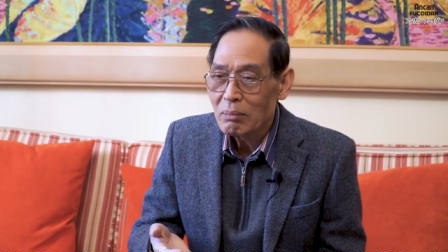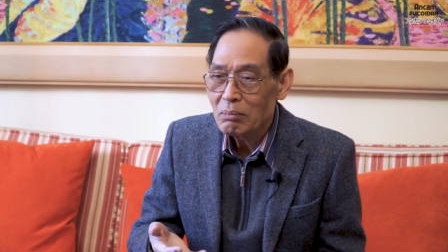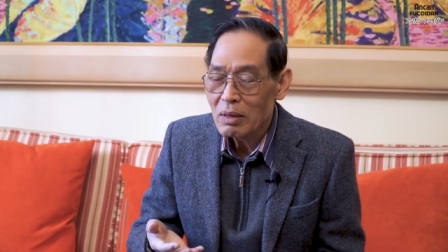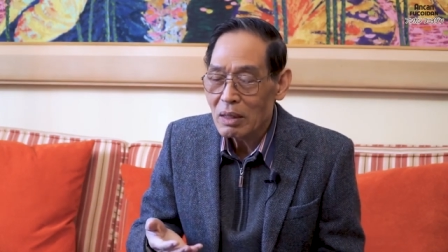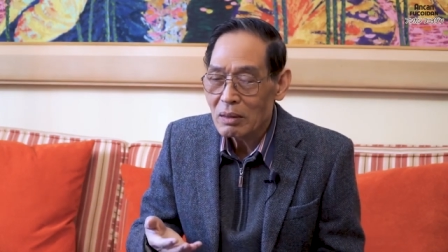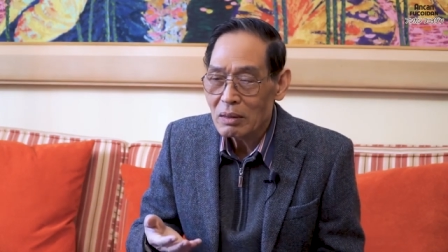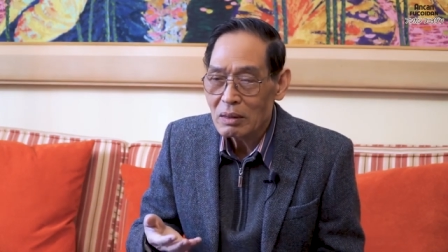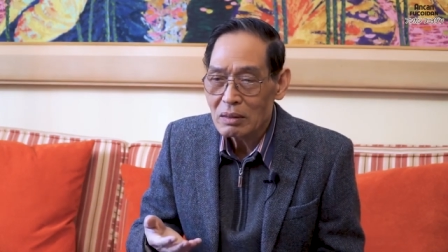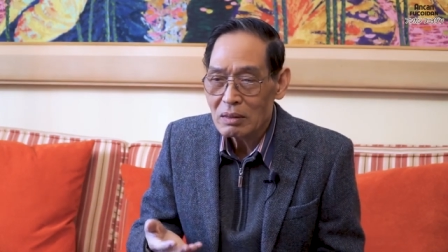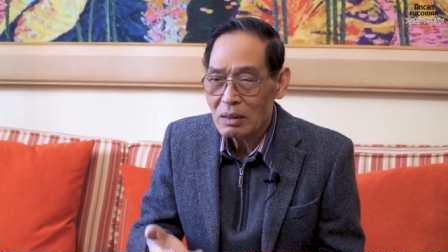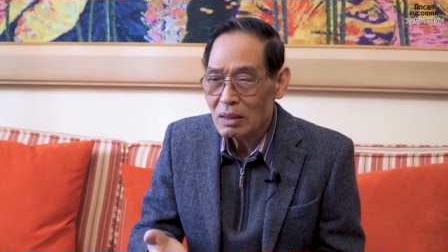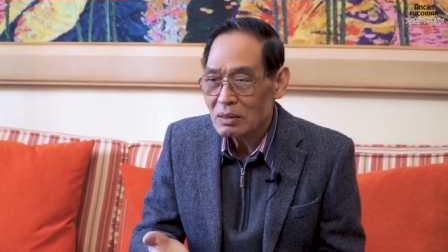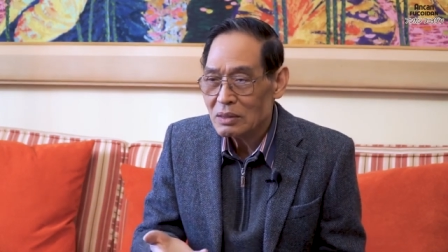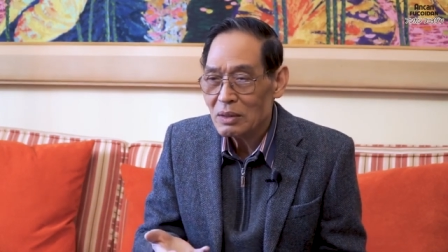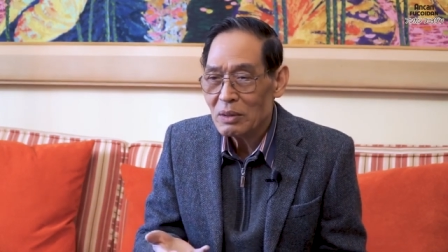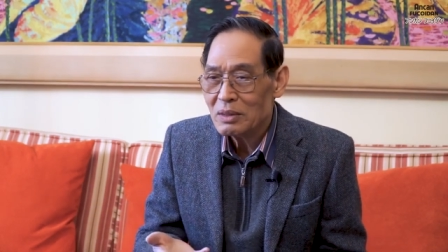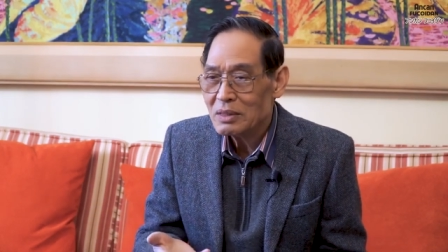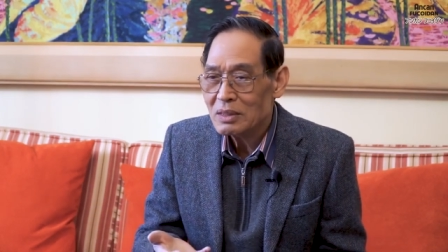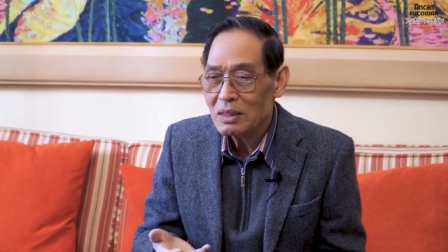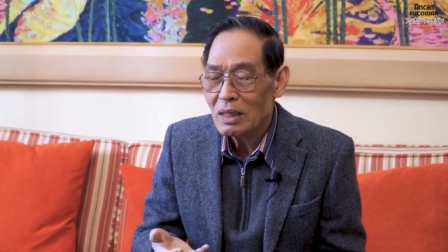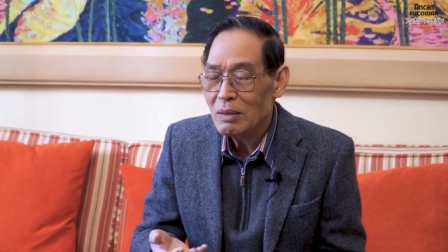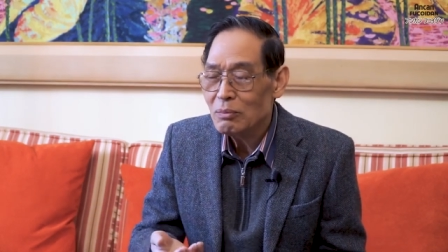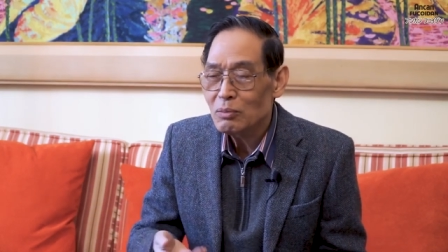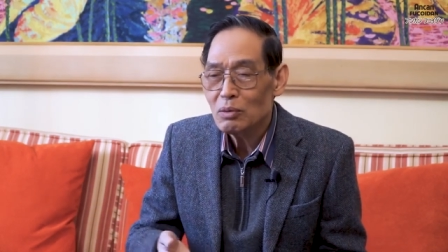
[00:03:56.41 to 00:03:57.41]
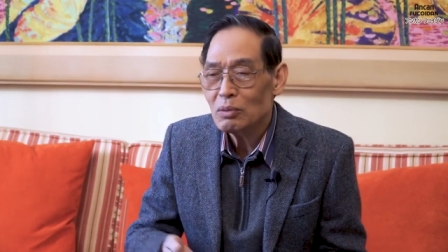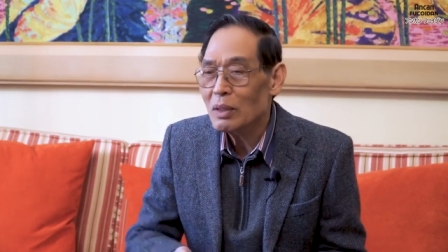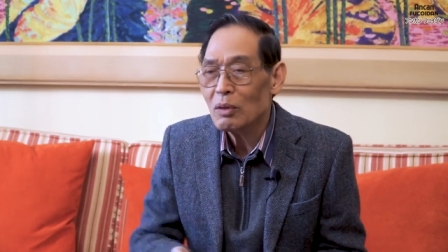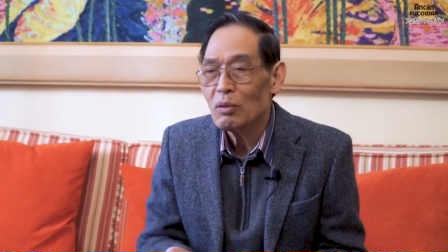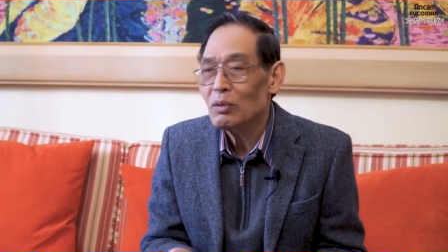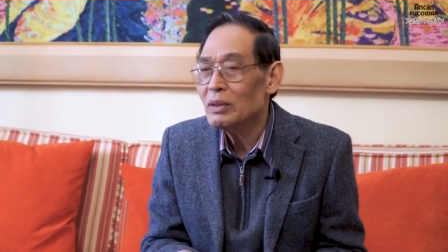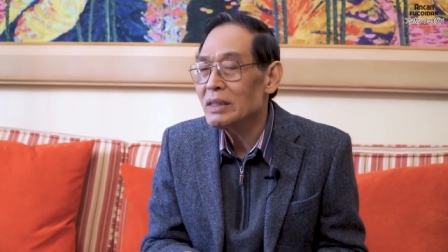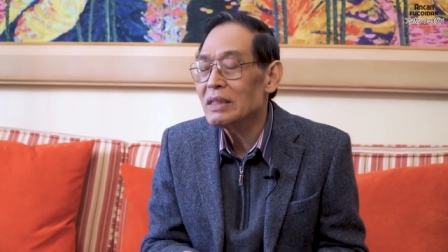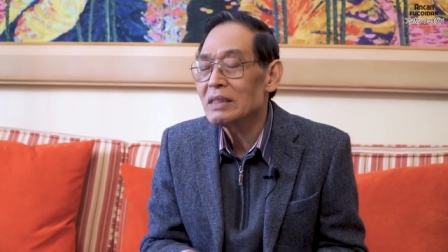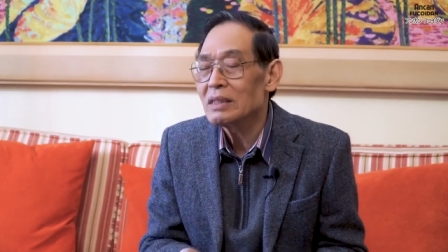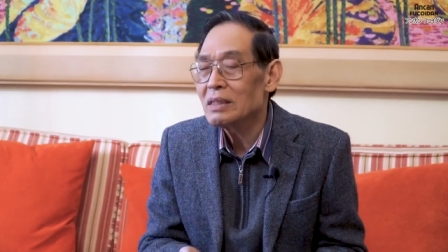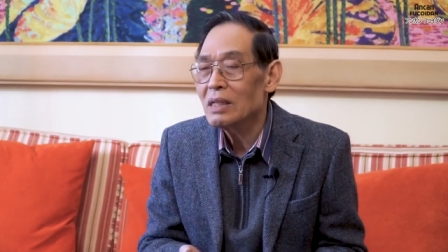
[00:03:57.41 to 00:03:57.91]
mà ở giai đoạn sớm chúng ta
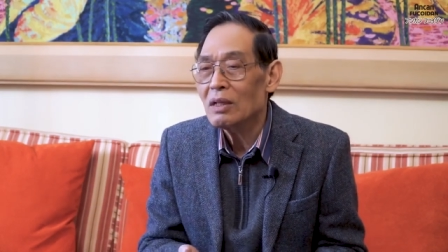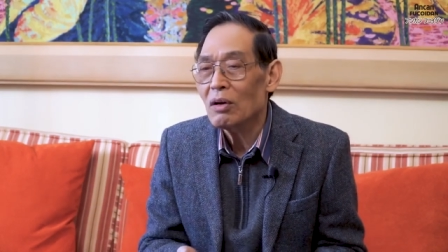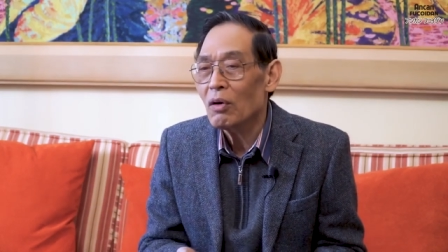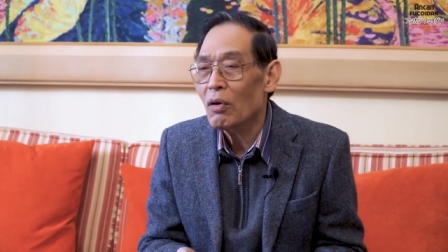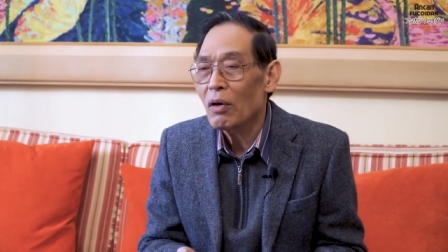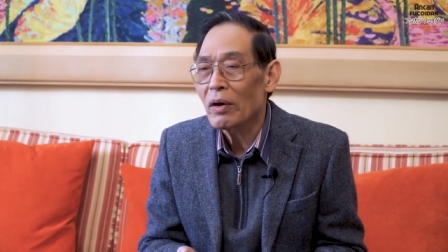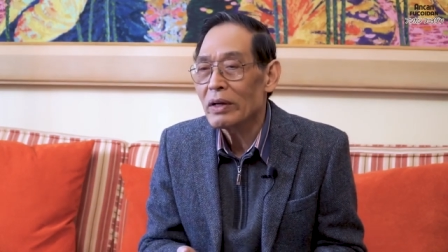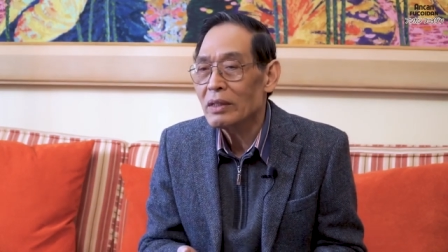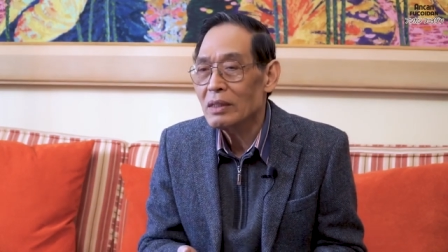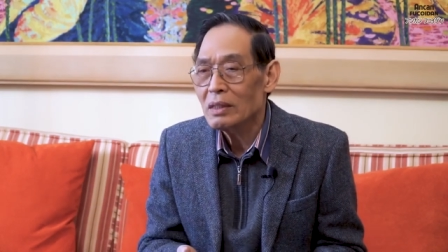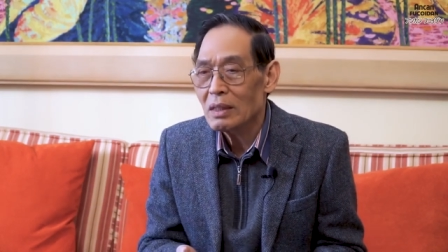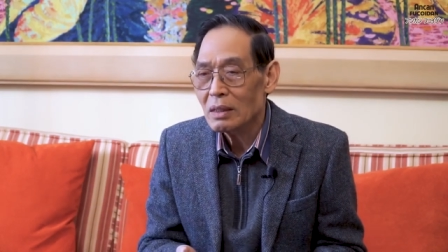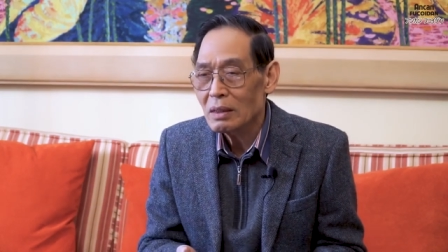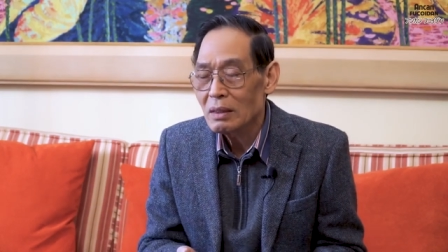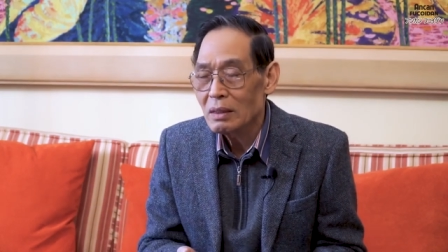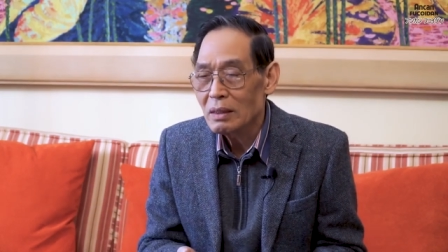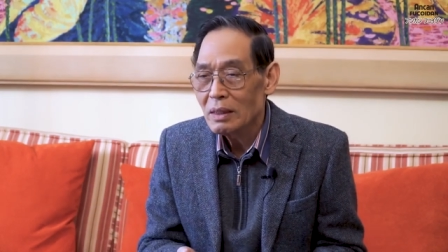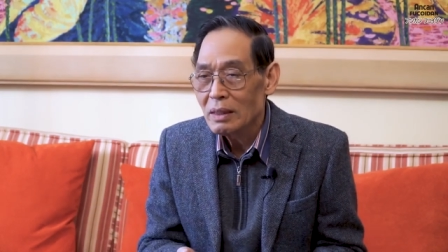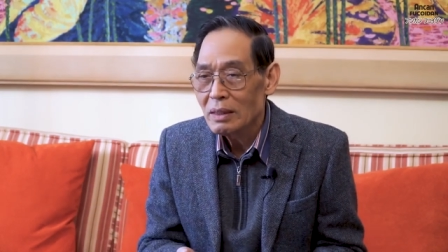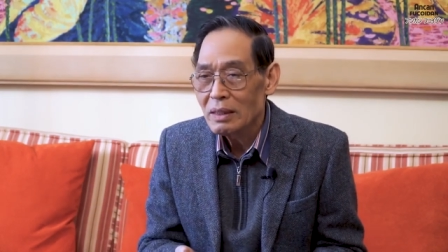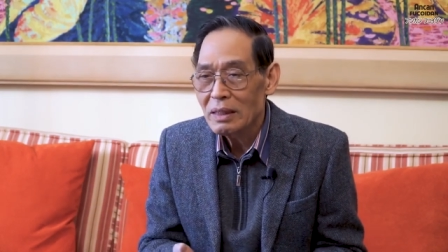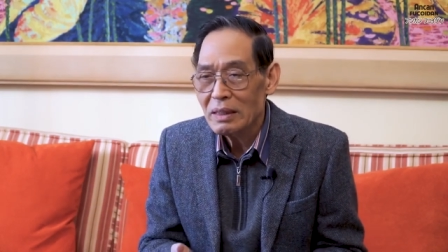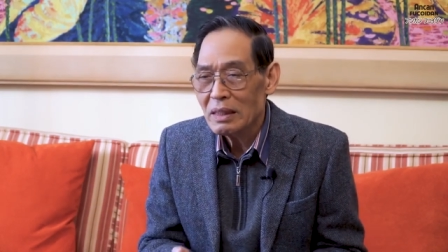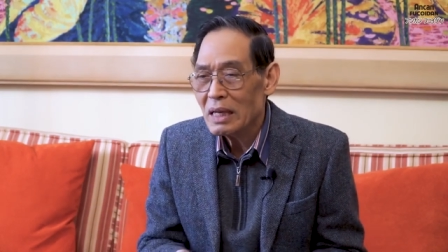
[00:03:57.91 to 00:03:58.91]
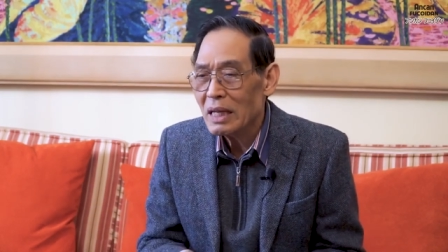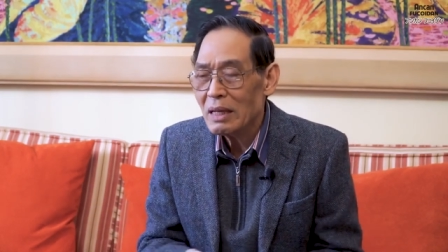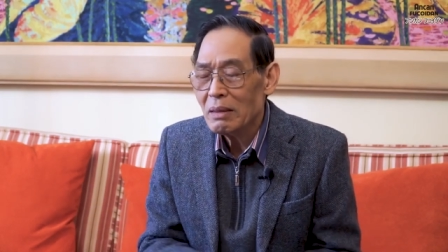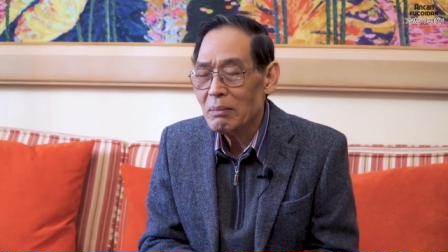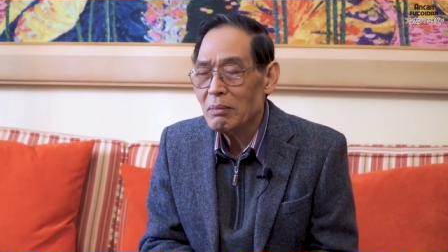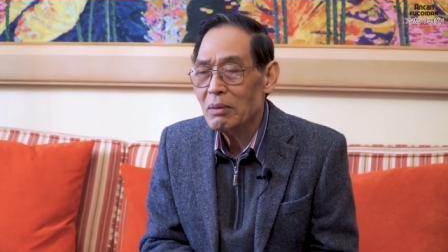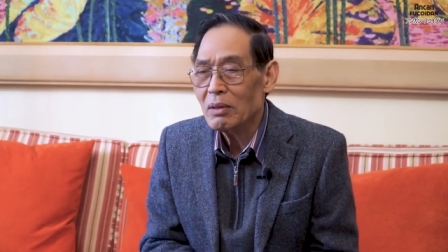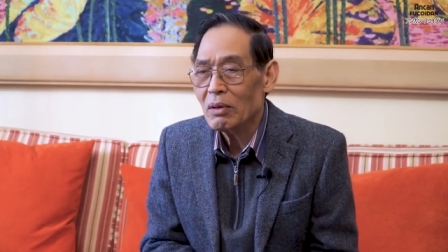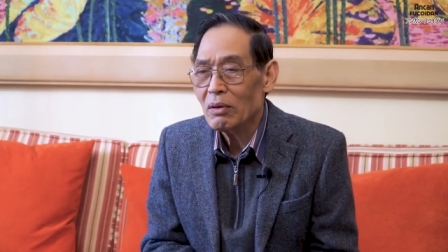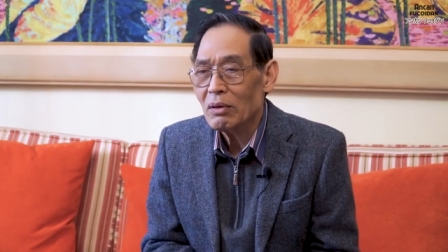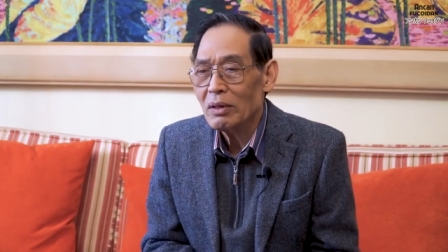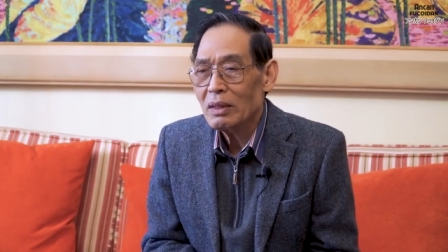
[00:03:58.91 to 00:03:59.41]
có thể chữa khỏi được hiện
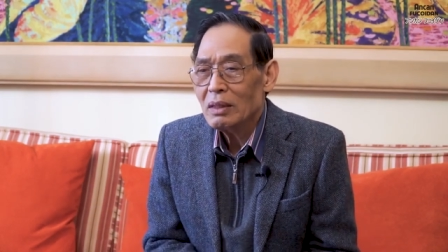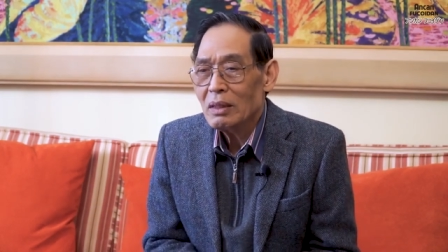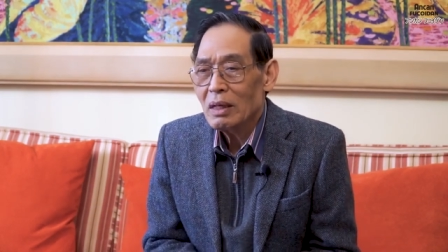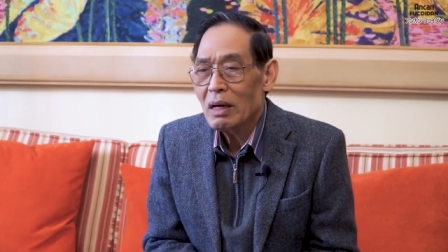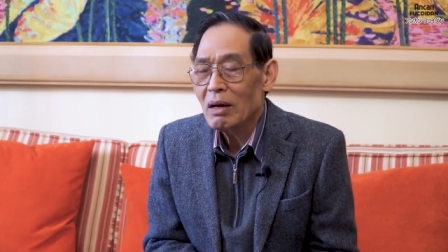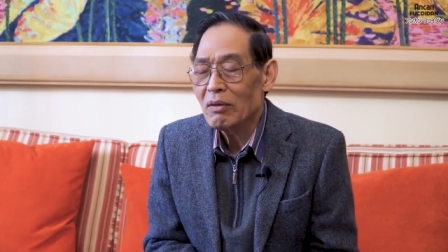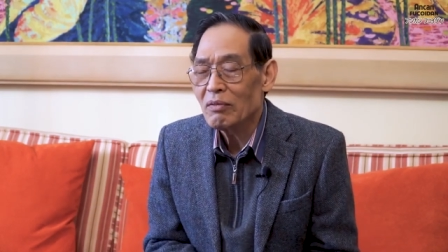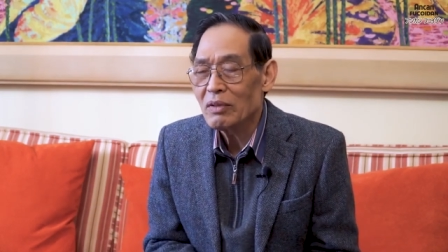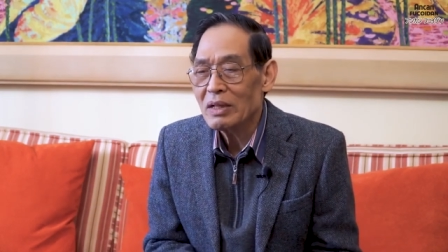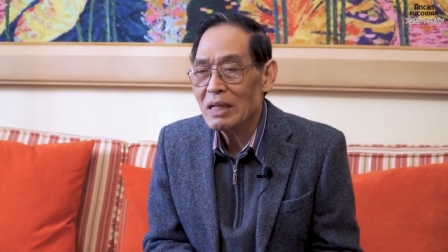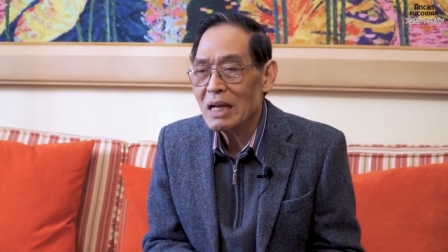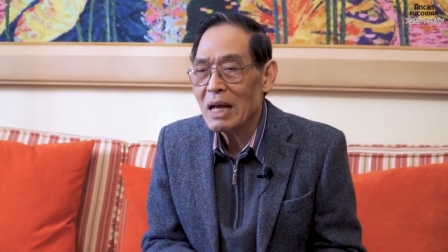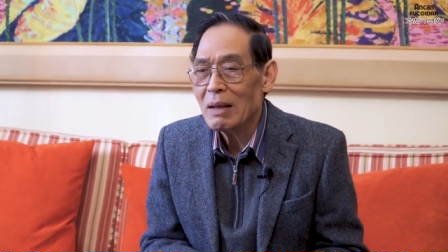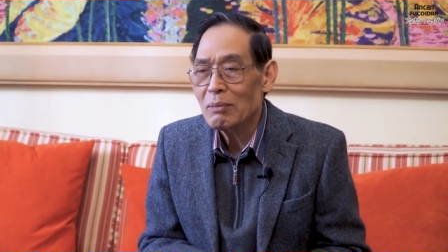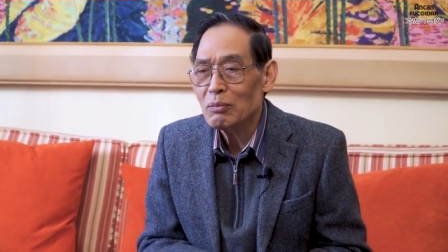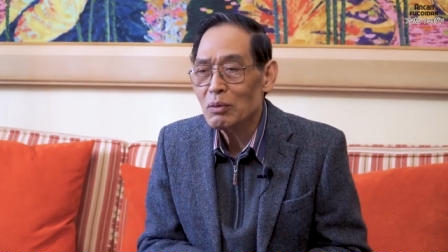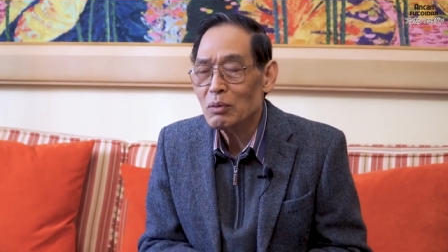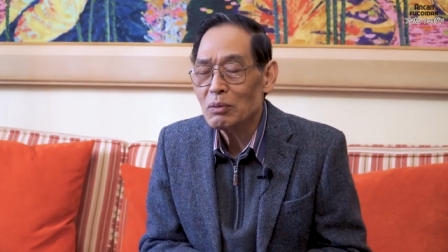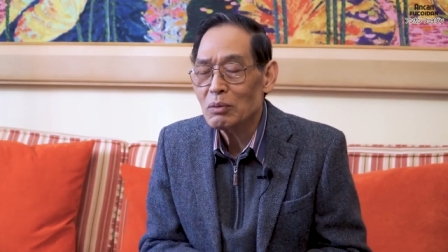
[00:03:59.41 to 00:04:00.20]
nay mà nói ở Việt Nam